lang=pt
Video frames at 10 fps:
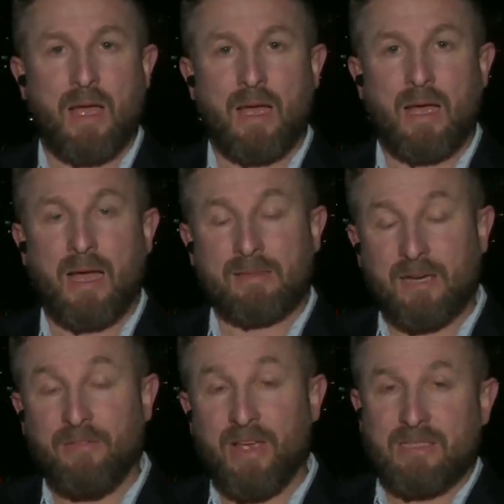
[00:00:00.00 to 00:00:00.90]
Ah,
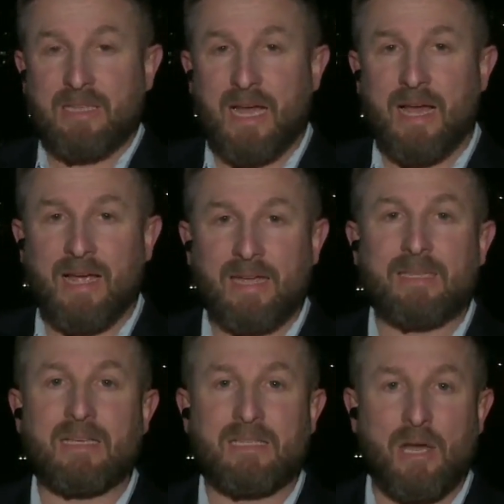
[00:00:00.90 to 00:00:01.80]
através da
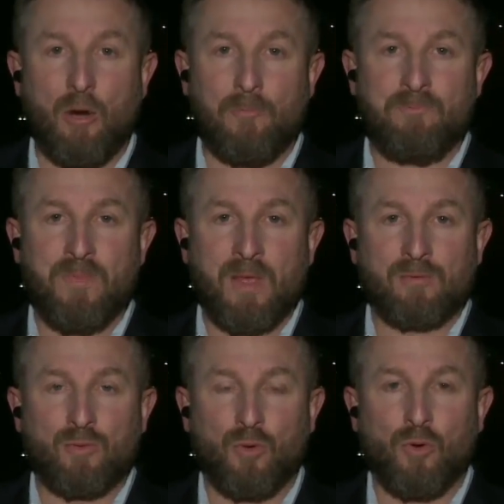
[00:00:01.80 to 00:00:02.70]
redação
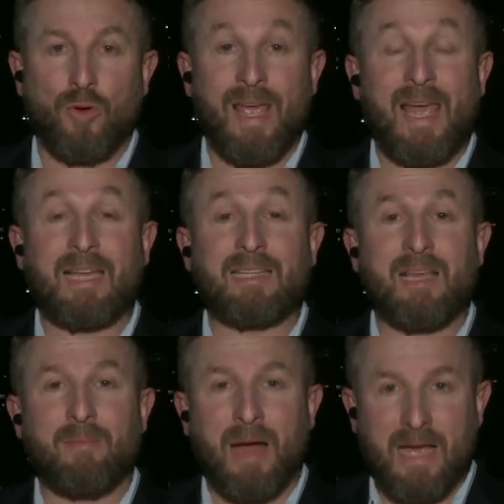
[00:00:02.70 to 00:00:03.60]
do
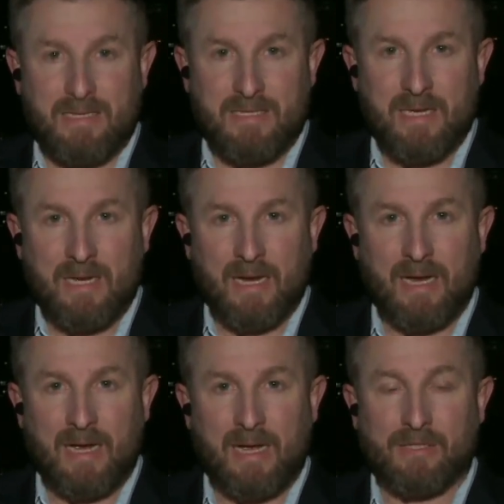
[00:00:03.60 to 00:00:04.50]
ND,
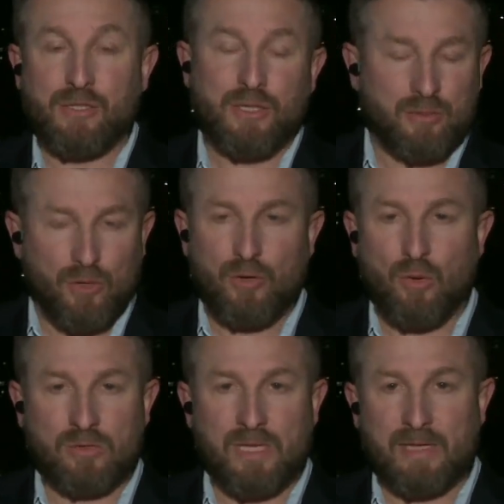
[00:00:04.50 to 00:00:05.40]
ah, a gente entrou em
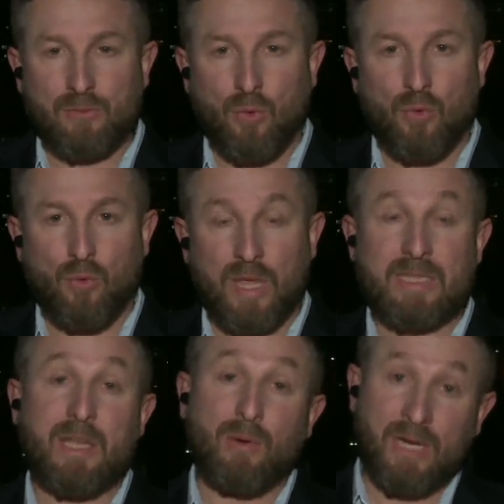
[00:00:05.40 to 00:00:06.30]
contato com o
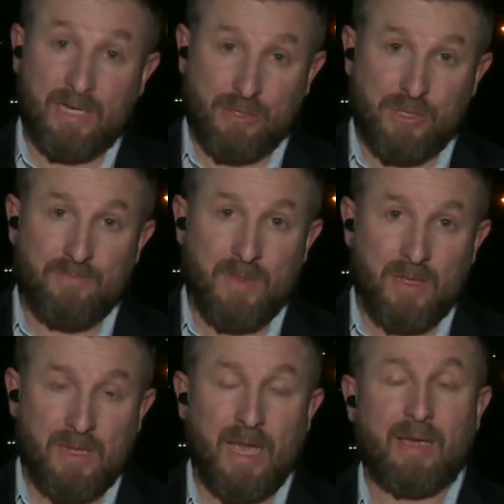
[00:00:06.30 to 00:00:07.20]
restaurante,
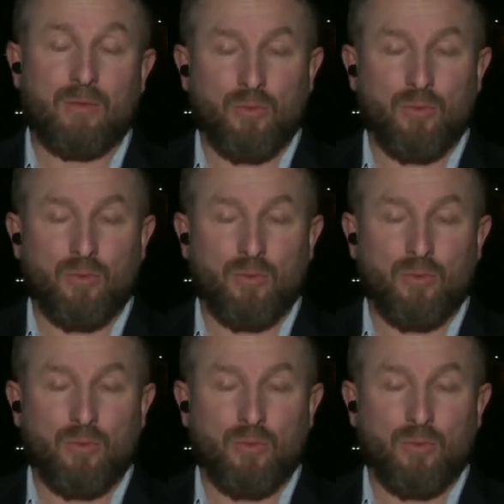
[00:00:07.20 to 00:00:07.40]
né,